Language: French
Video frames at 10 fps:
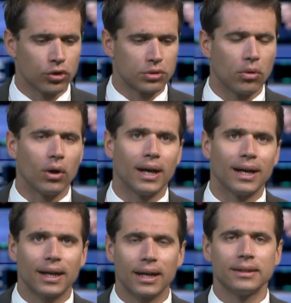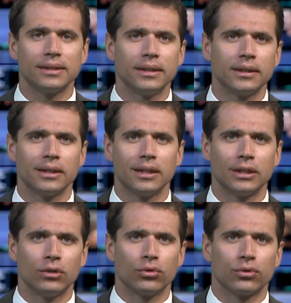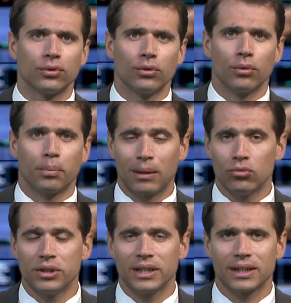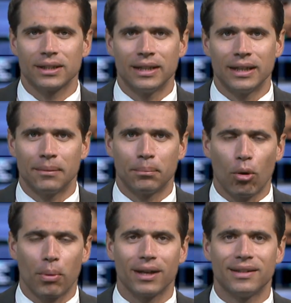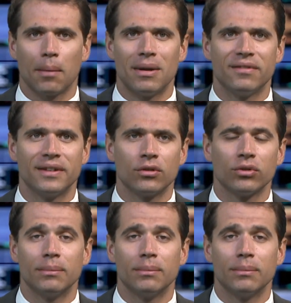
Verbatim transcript: le logement indigne, de se prémunir des propriétaires malveillants,